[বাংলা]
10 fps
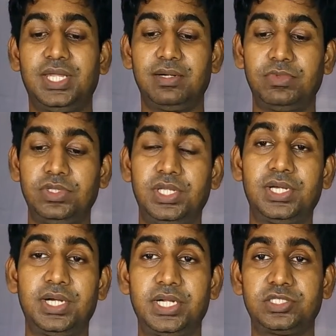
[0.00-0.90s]
তার মধ্যে
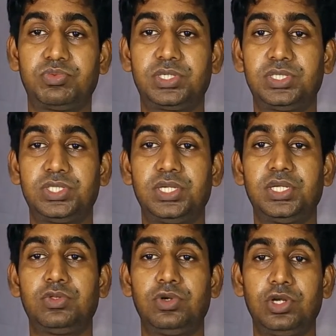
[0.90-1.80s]
গ্রেট
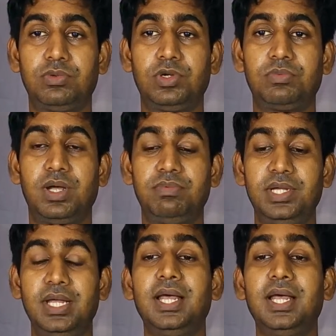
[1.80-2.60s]
এক্সপেকটেশনকে তুলনামূলকভাবে